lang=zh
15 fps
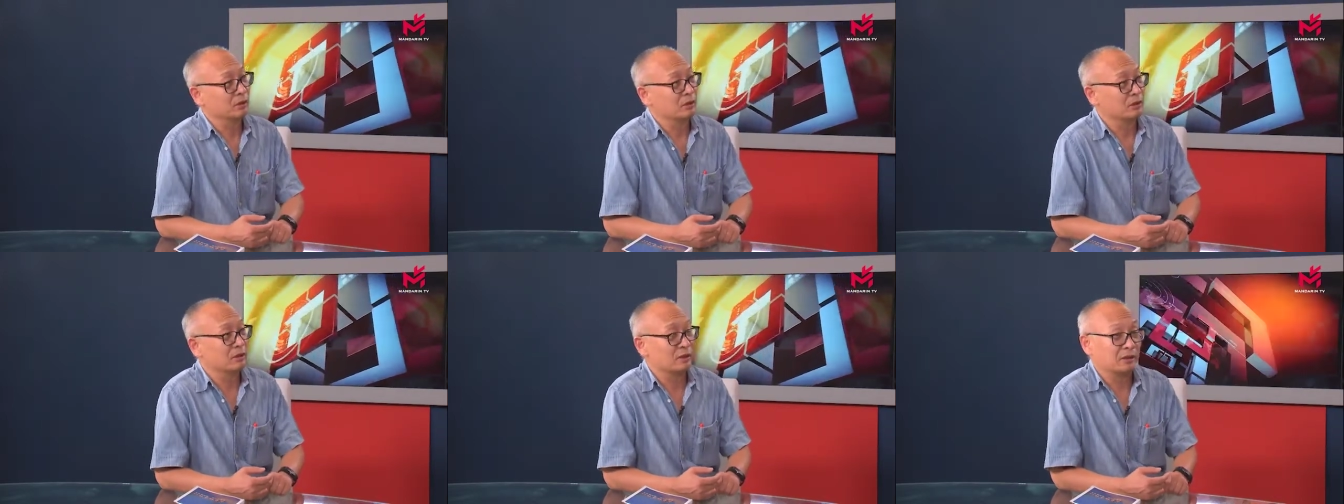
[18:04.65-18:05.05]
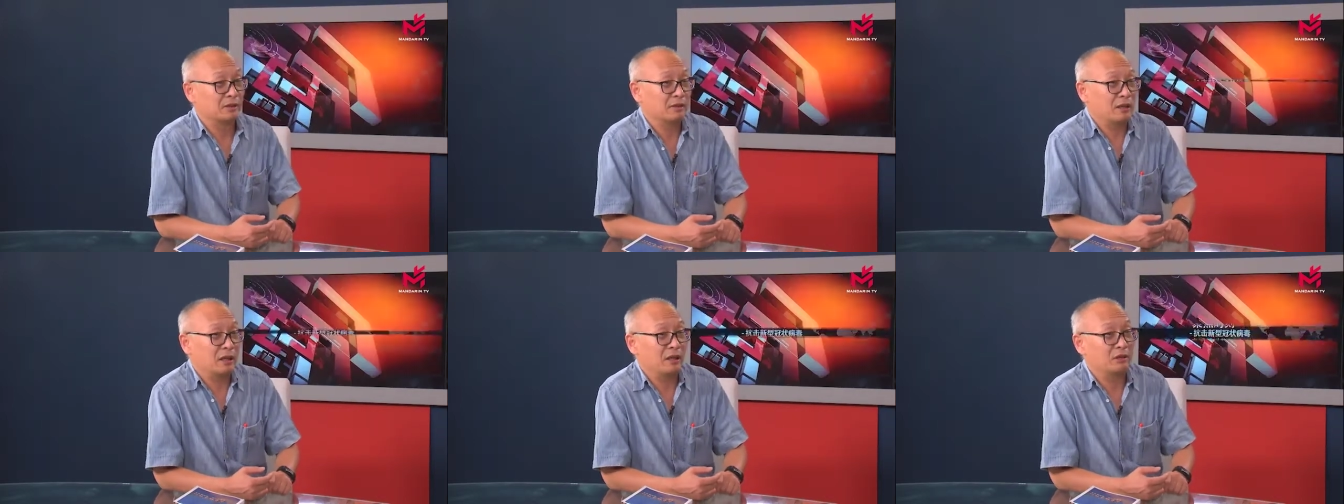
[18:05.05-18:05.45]
呃，
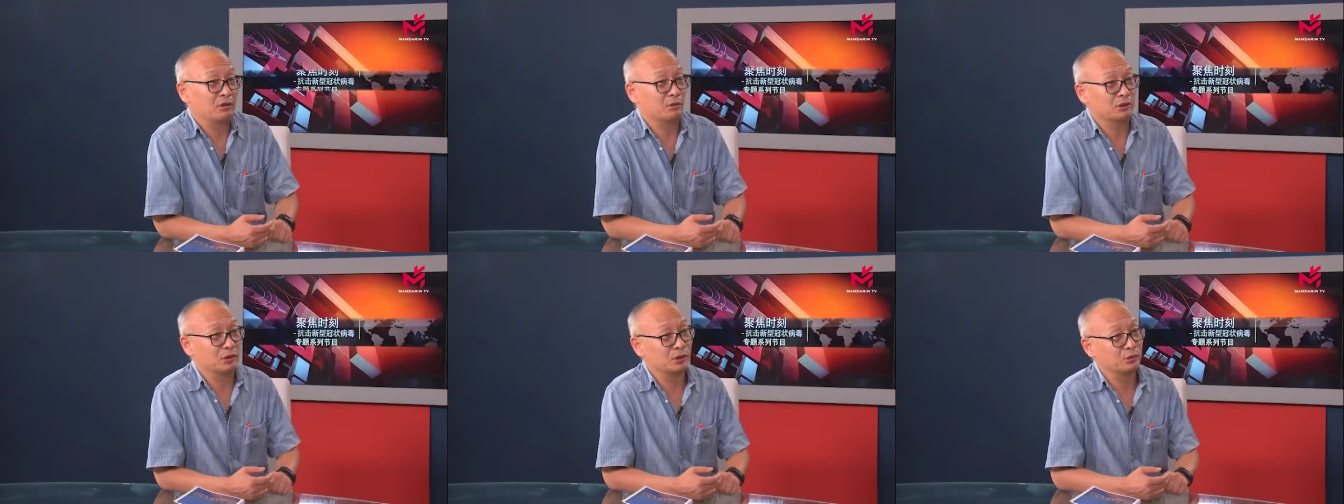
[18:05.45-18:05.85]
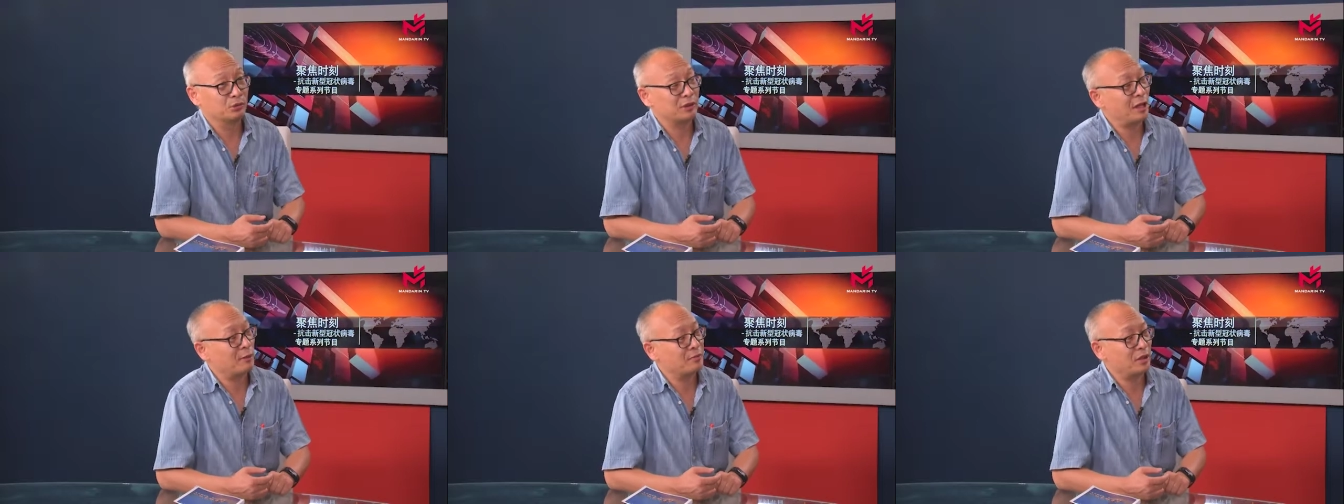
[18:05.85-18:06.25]
现在有的人说
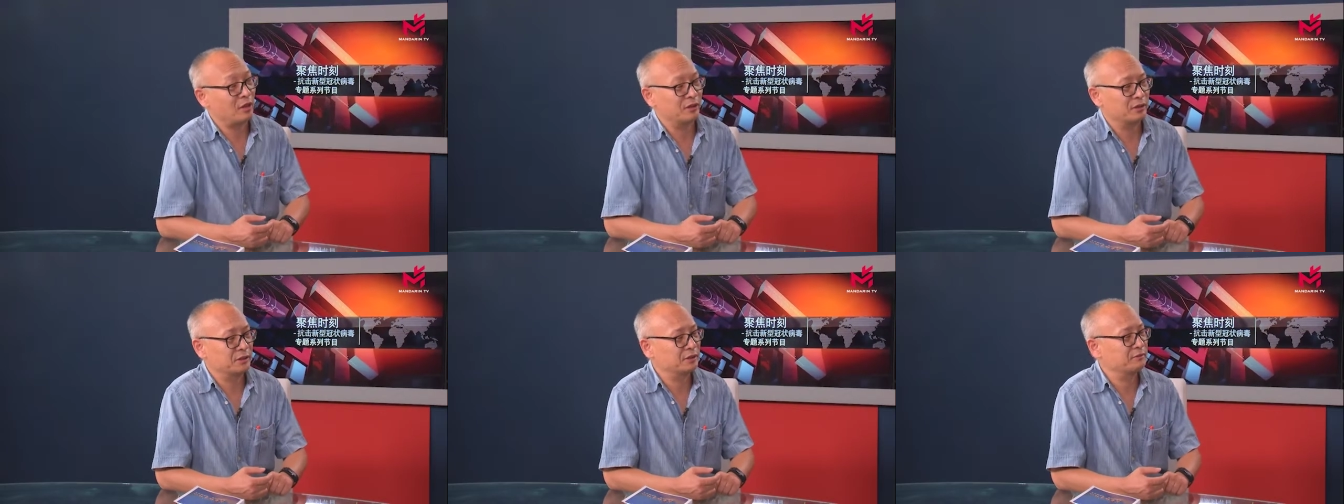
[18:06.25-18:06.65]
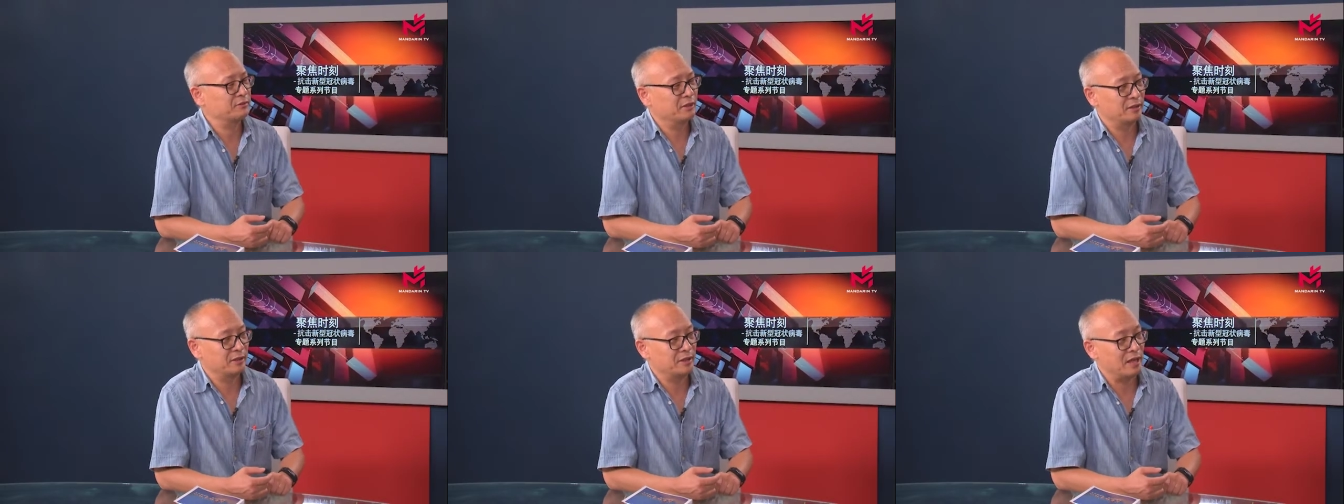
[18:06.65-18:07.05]
他们好像是为
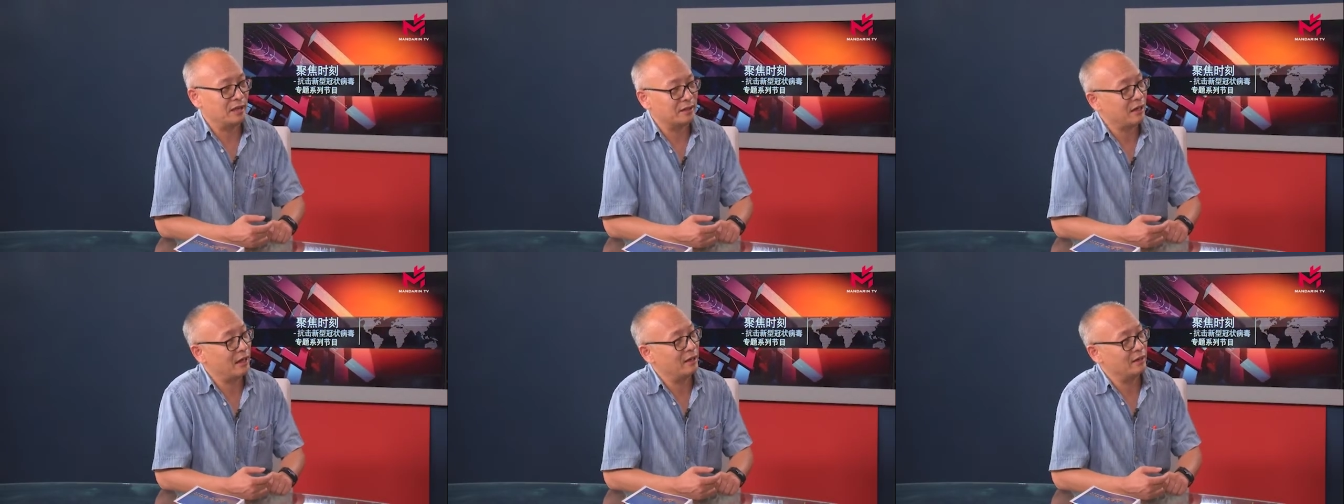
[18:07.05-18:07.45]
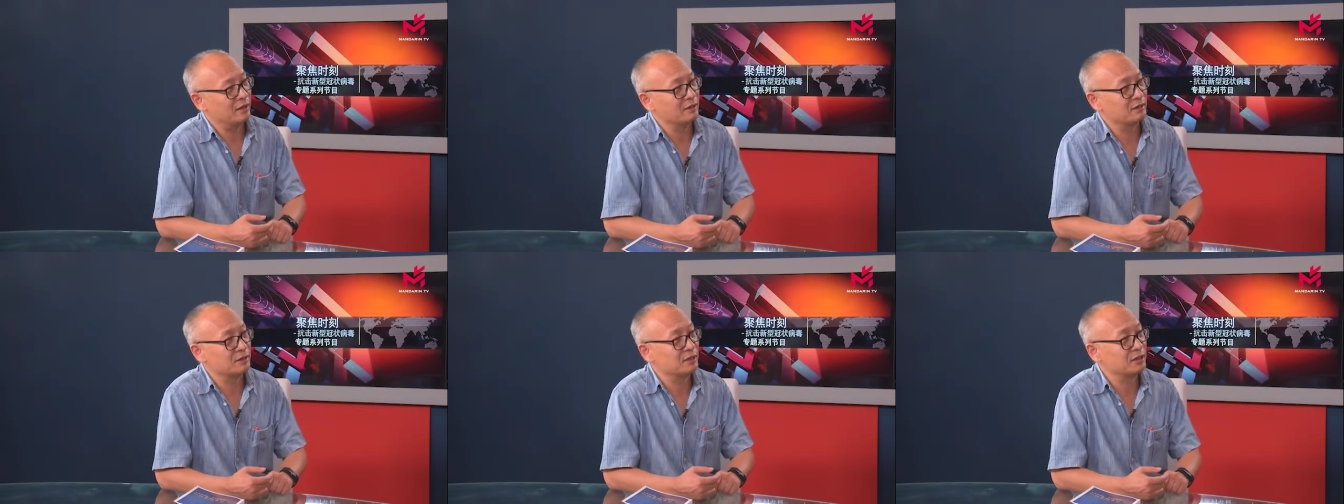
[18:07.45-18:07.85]
了掩盖
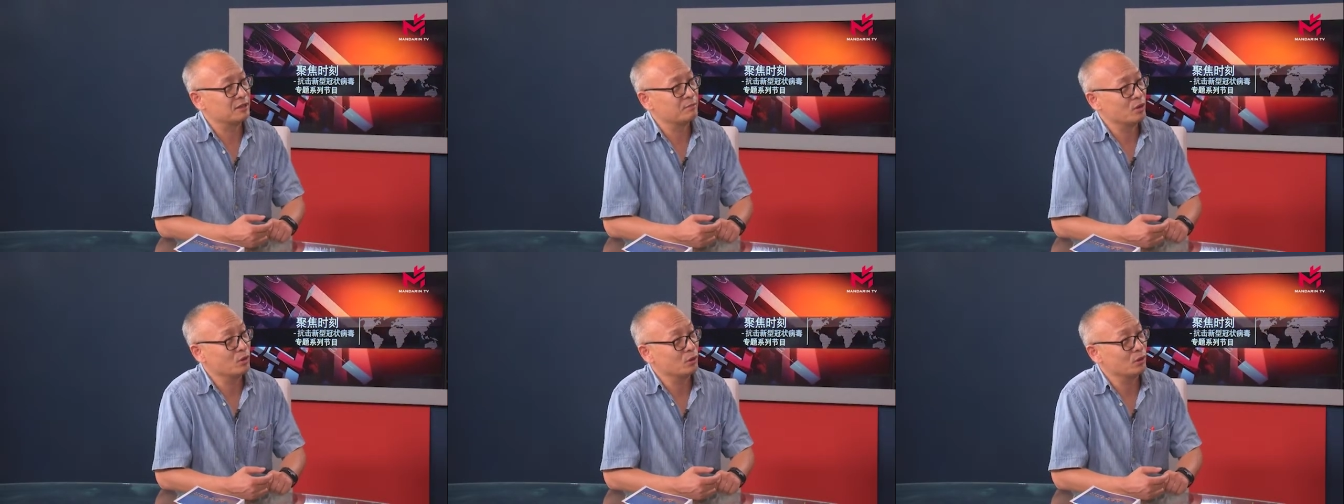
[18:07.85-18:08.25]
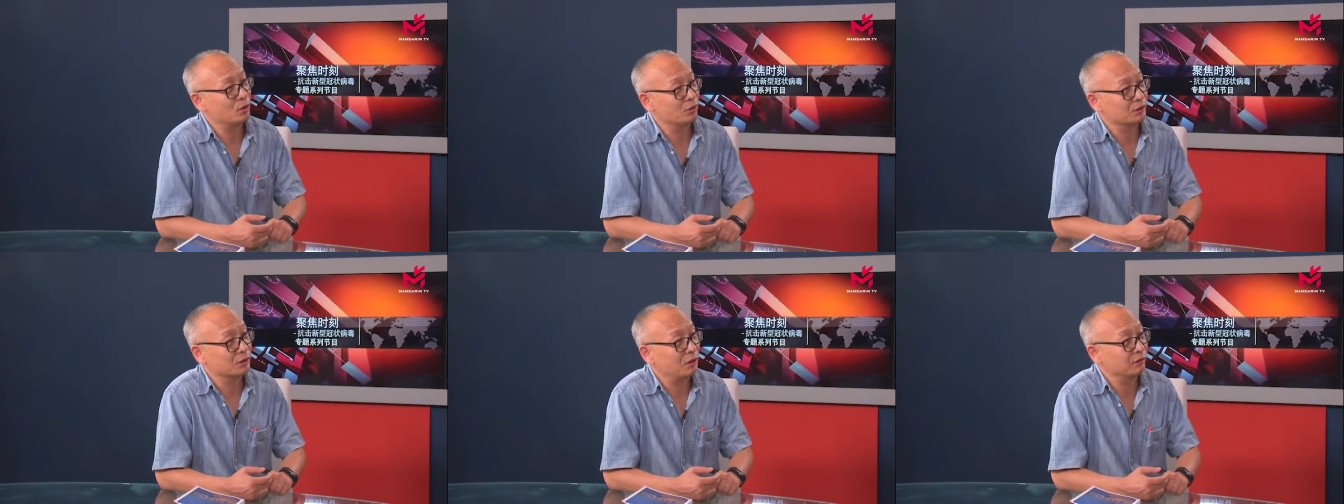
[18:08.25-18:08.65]
其没有
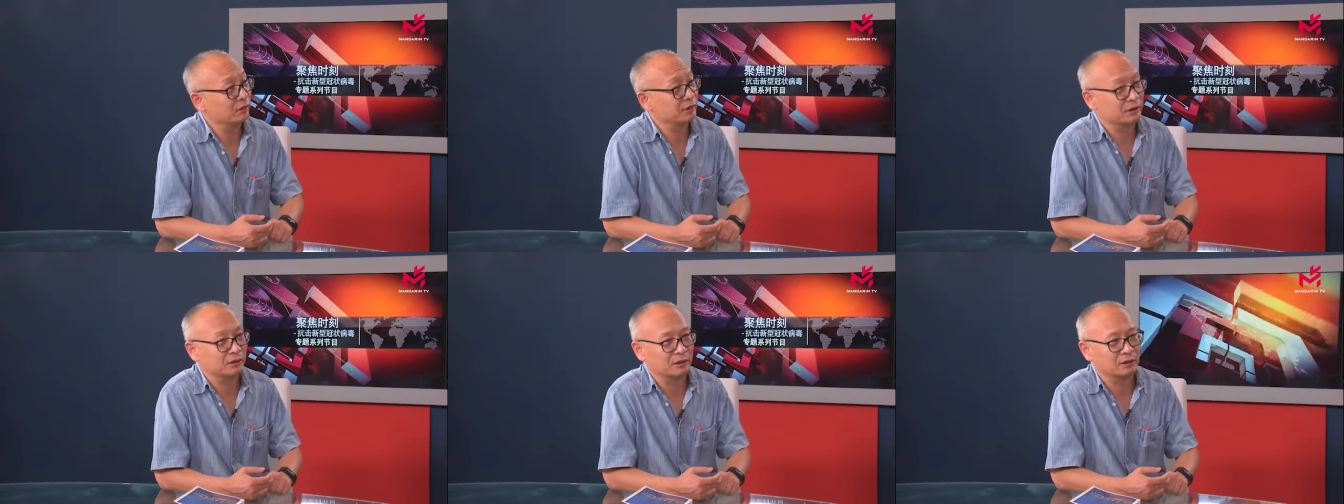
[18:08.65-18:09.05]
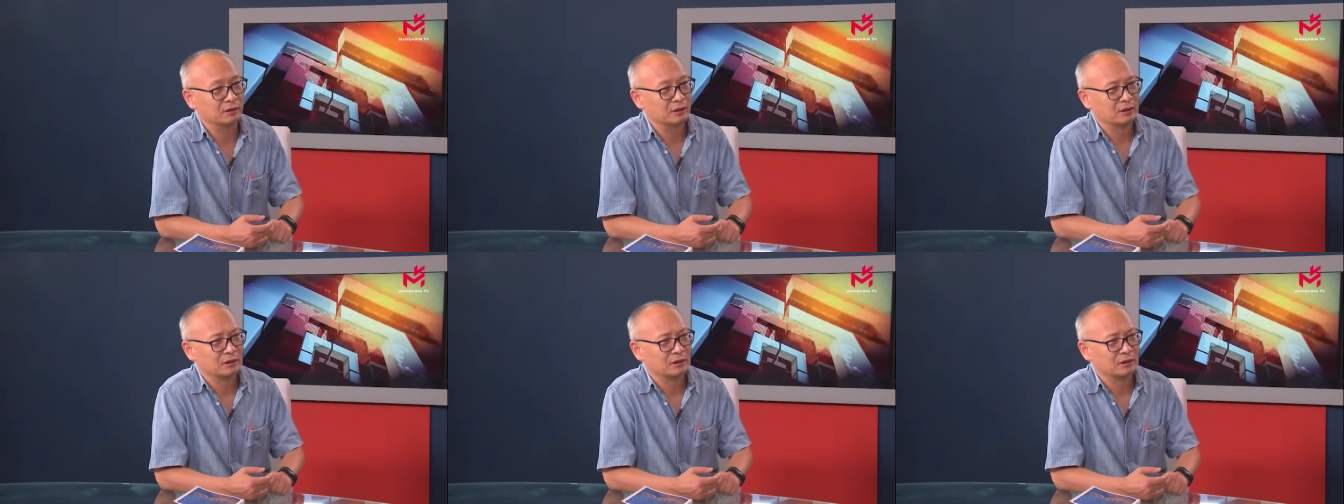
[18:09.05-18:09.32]
口罩的这个。